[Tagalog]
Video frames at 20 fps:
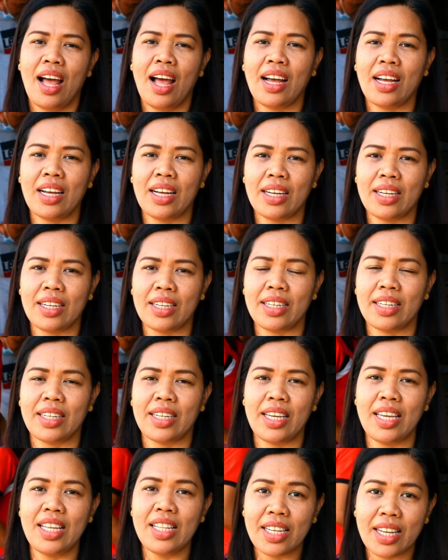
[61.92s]
ang
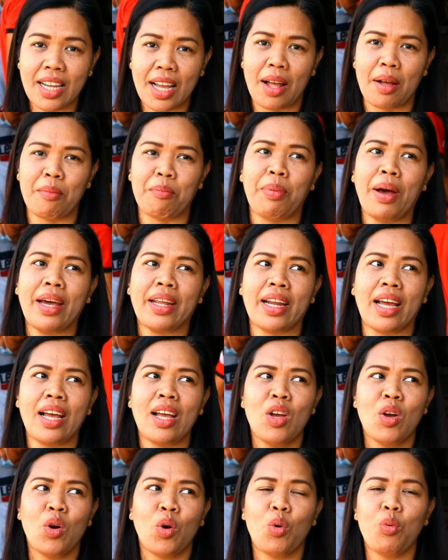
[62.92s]
income
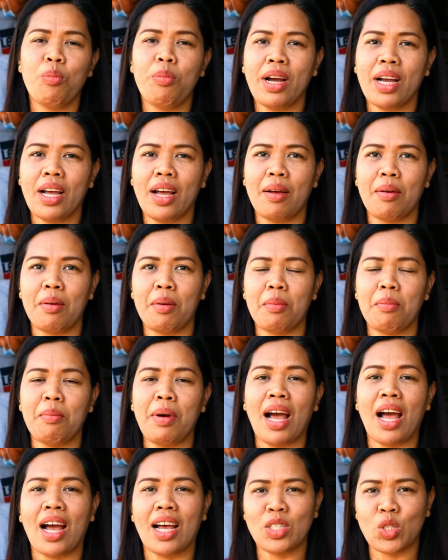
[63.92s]
para kumbaga
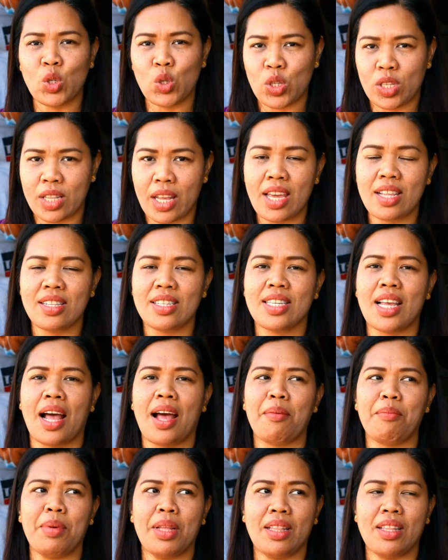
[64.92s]
makakasustain
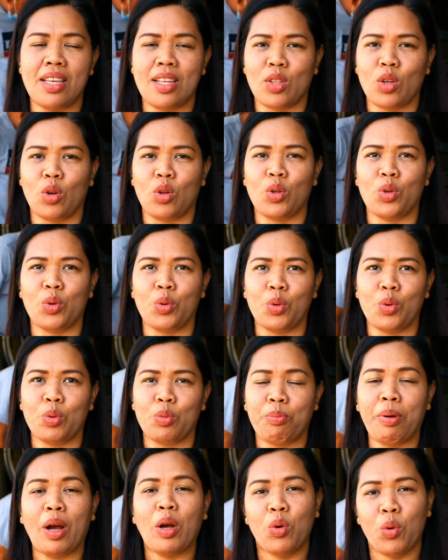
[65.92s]
sa amin dito
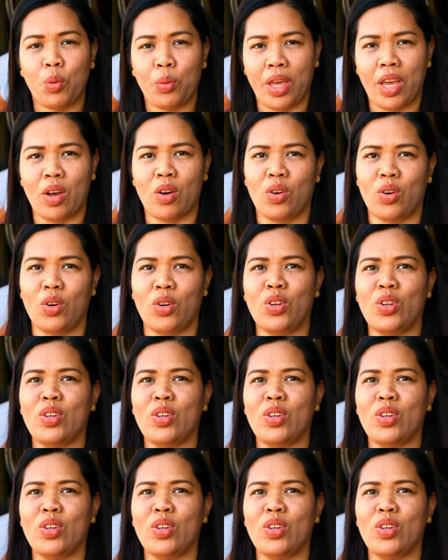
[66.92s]
pag-uwi ko.